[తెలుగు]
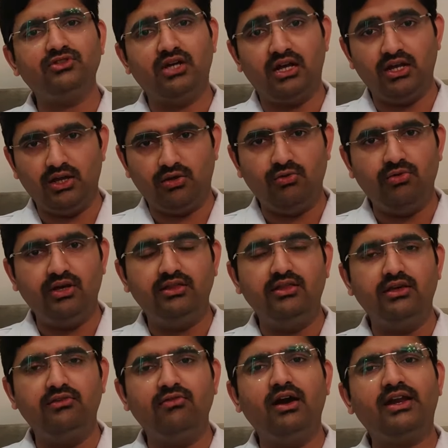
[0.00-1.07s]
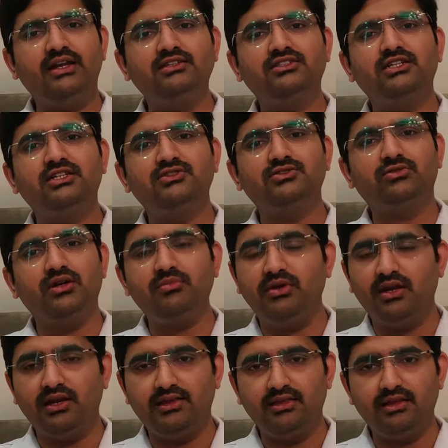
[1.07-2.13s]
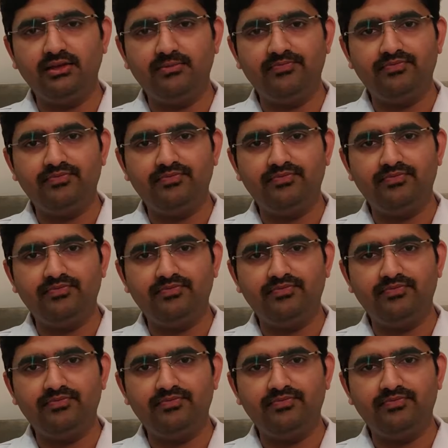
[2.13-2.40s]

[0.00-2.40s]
చాలా ఎక్కువైంది వాటి ఇన్సిడెన్స్ కూడా పెరిగింది